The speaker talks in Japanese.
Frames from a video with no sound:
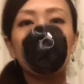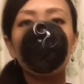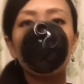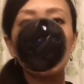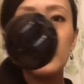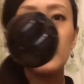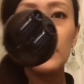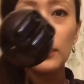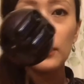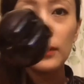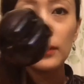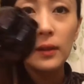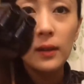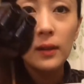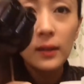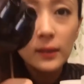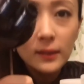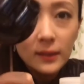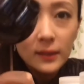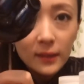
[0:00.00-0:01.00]
こんな感じ
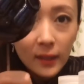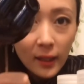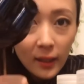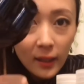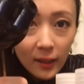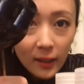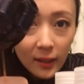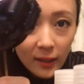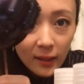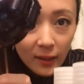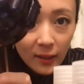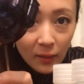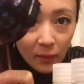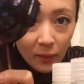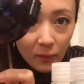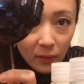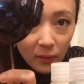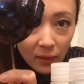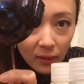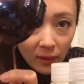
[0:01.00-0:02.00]
ねわ
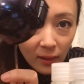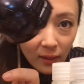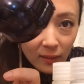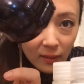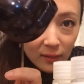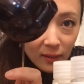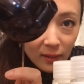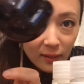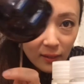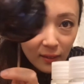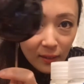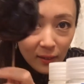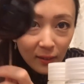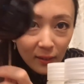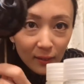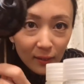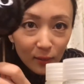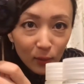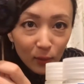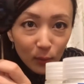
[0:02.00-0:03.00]
かるのかなこ
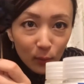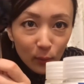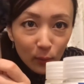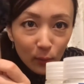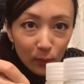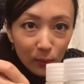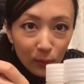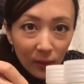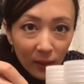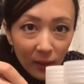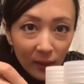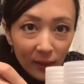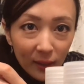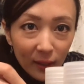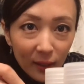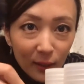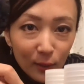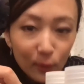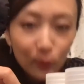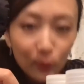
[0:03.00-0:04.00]
の
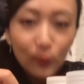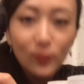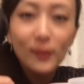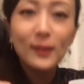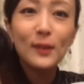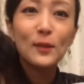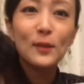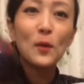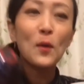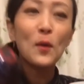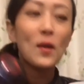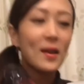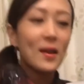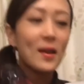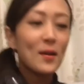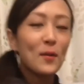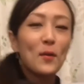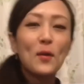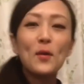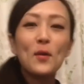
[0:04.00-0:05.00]
グラデーションなんでそうこれを
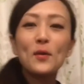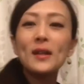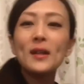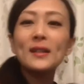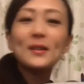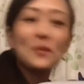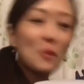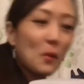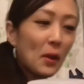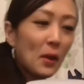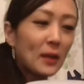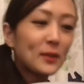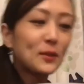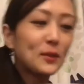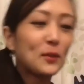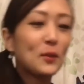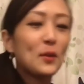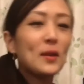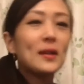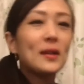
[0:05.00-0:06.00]
なぜこあそう
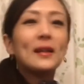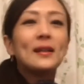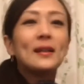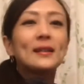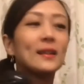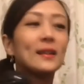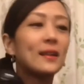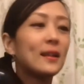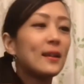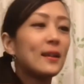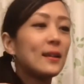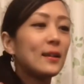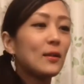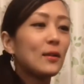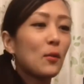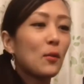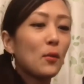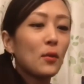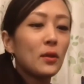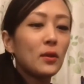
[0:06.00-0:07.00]
先にここに
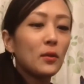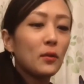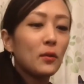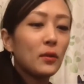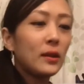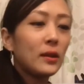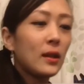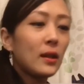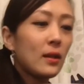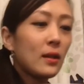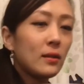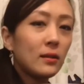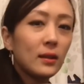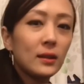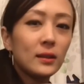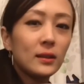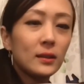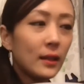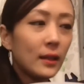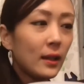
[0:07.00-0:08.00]
置いているやつ
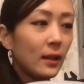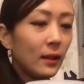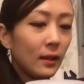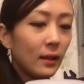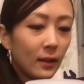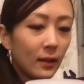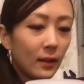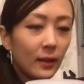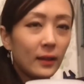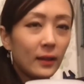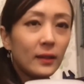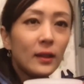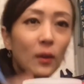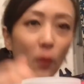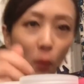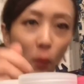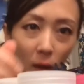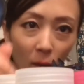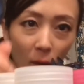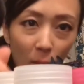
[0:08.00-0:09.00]
ねはいでこれ
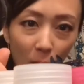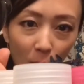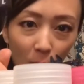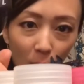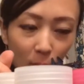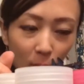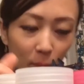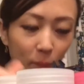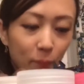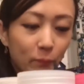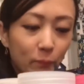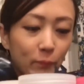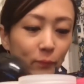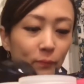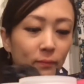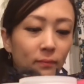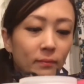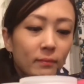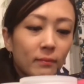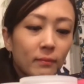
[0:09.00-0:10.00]
を
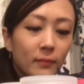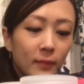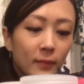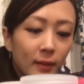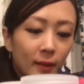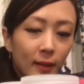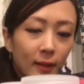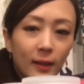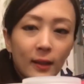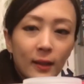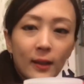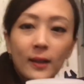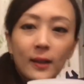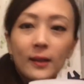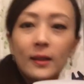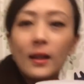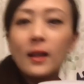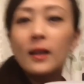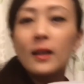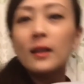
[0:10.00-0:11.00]

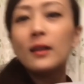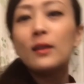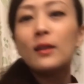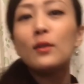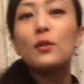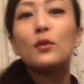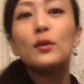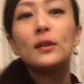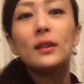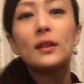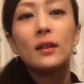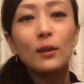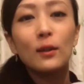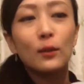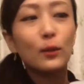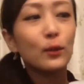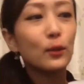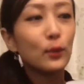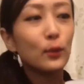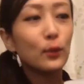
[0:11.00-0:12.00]
何でどうしたかという
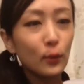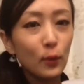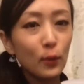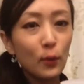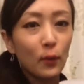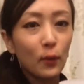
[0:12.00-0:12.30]
と